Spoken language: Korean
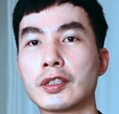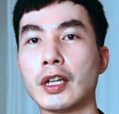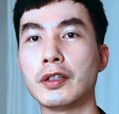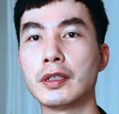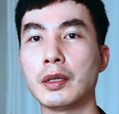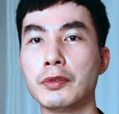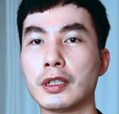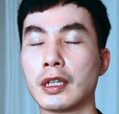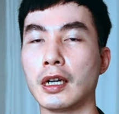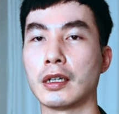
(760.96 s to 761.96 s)
촬영을
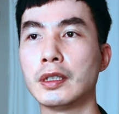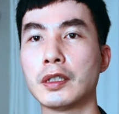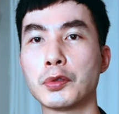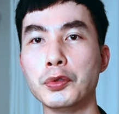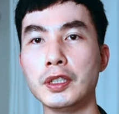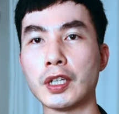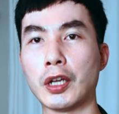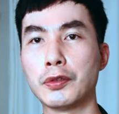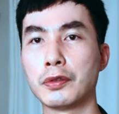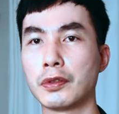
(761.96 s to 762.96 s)
해보니까 일단 손이
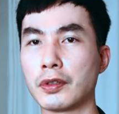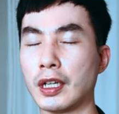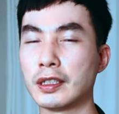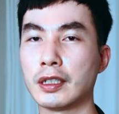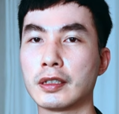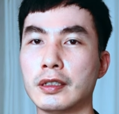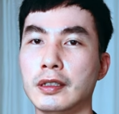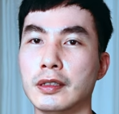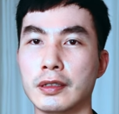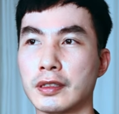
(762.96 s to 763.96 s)
자유로운 건 굉장히
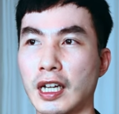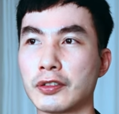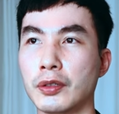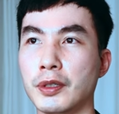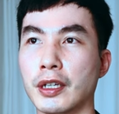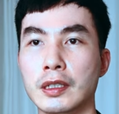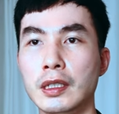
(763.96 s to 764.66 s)
큰 장점이에요.